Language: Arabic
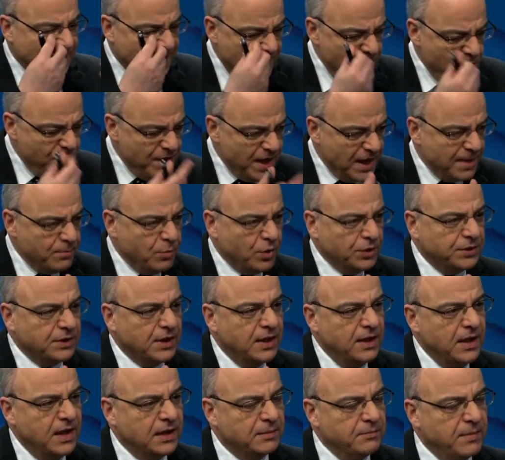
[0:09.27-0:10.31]
هل هناك
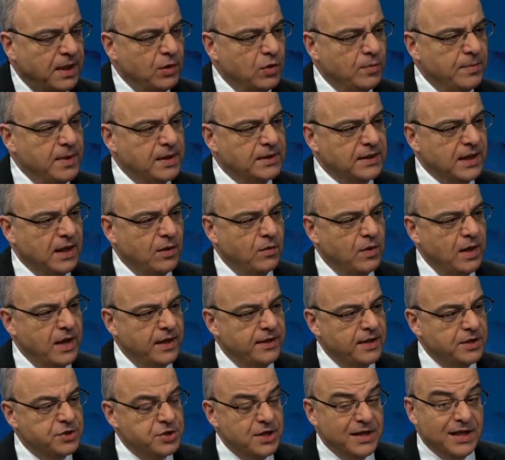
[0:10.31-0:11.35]
معطيات معلومات حول
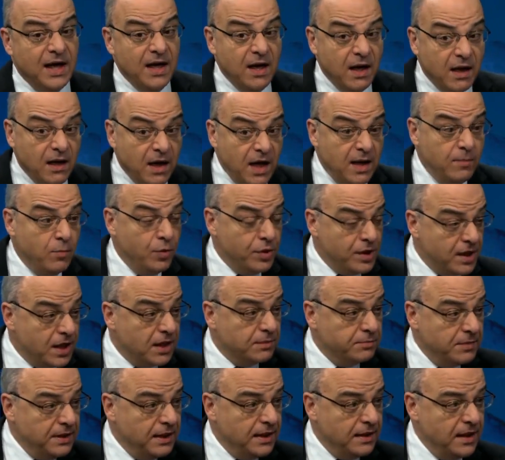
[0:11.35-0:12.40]
هذا الشأن على الأقل مررت من
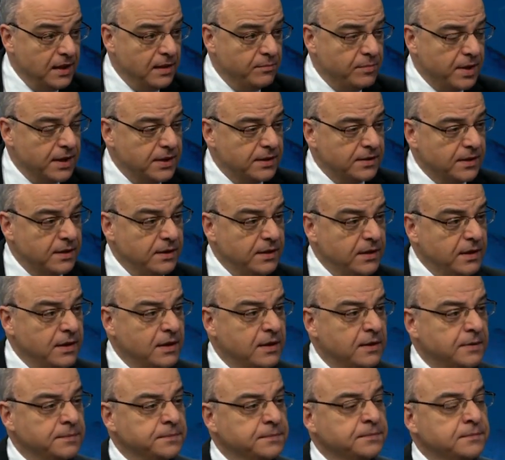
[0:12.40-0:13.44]
خلال البريطانيين
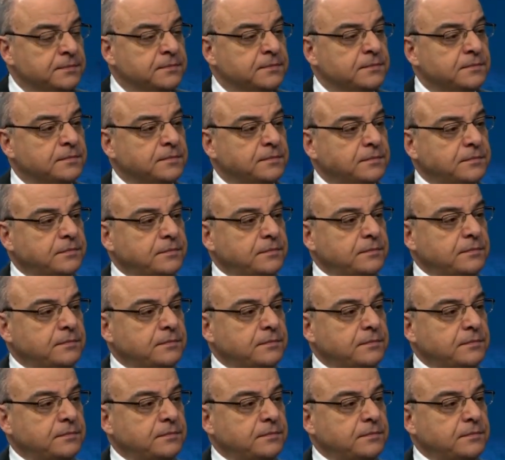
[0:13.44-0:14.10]
أولا